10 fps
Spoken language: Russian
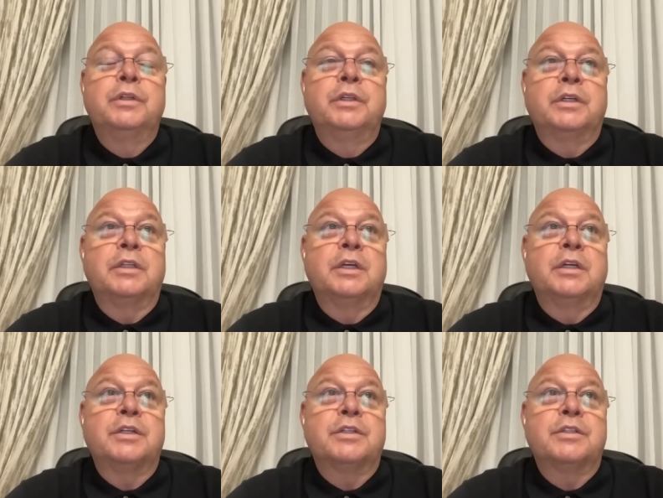И когда
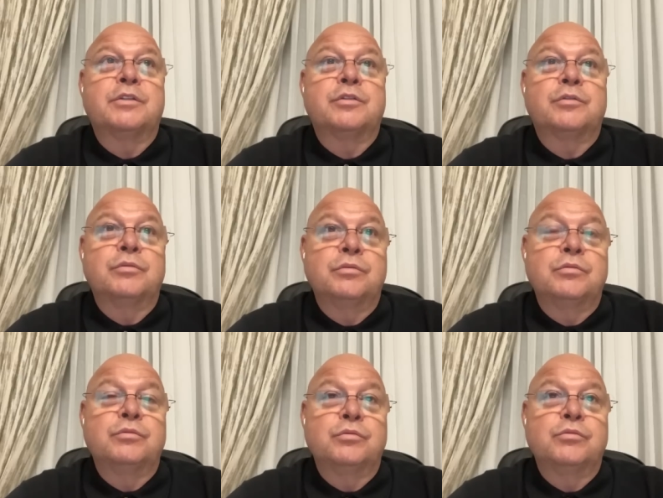кажется, что
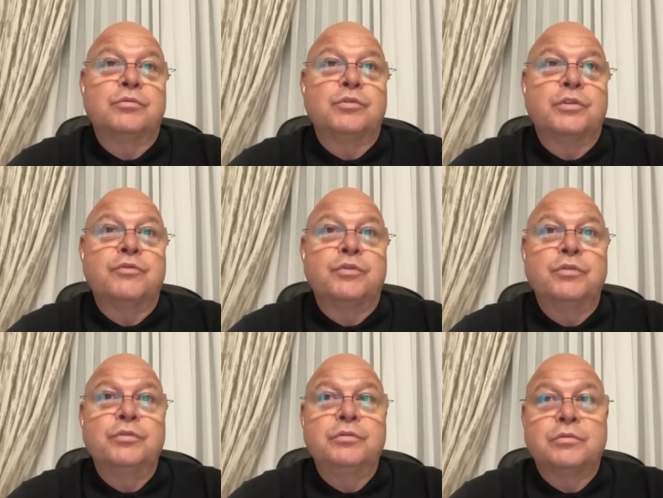уже
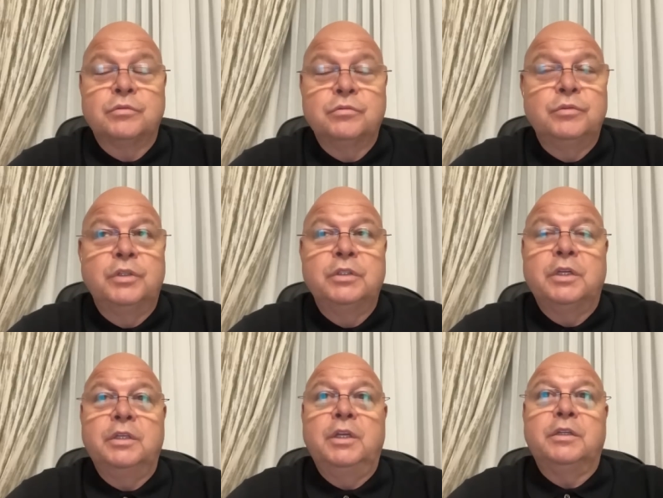все, ну,
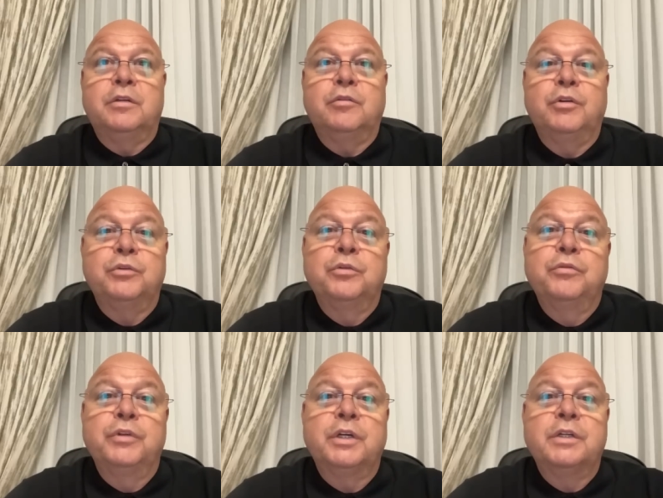нет, они открывают
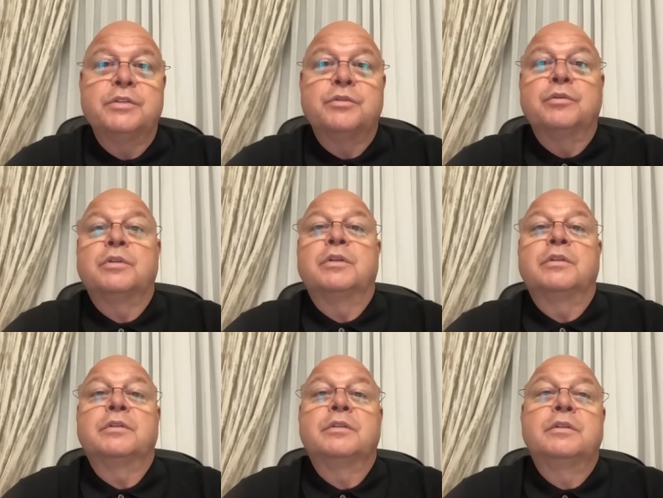новые горизонты.